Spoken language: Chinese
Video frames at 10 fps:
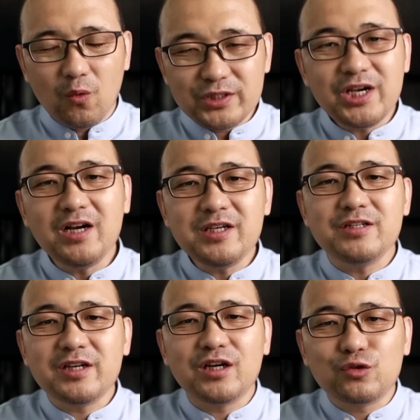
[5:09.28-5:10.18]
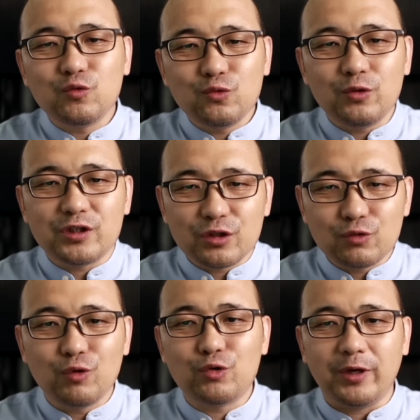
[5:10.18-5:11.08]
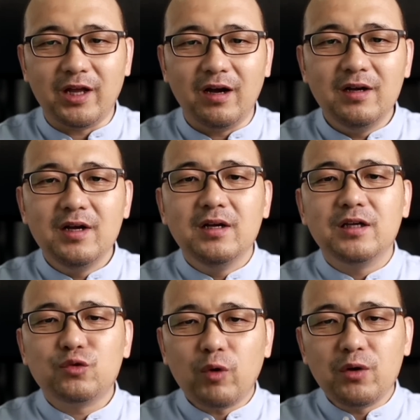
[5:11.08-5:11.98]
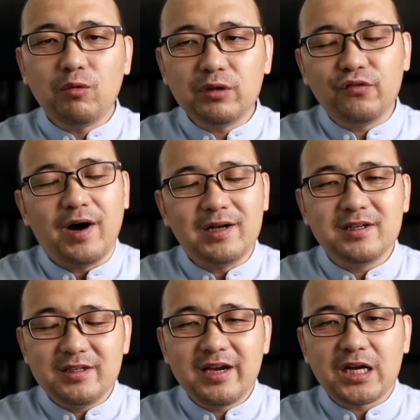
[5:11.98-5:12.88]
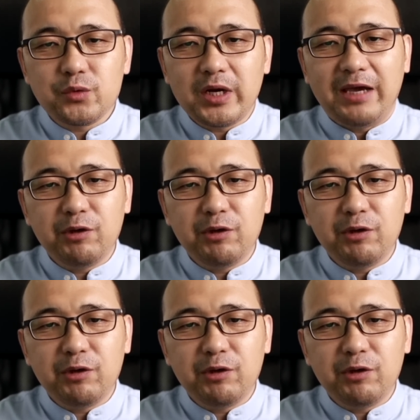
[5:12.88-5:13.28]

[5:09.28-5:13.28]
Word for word: 相信这个数据是缩水的，那断供的房子应该是越来越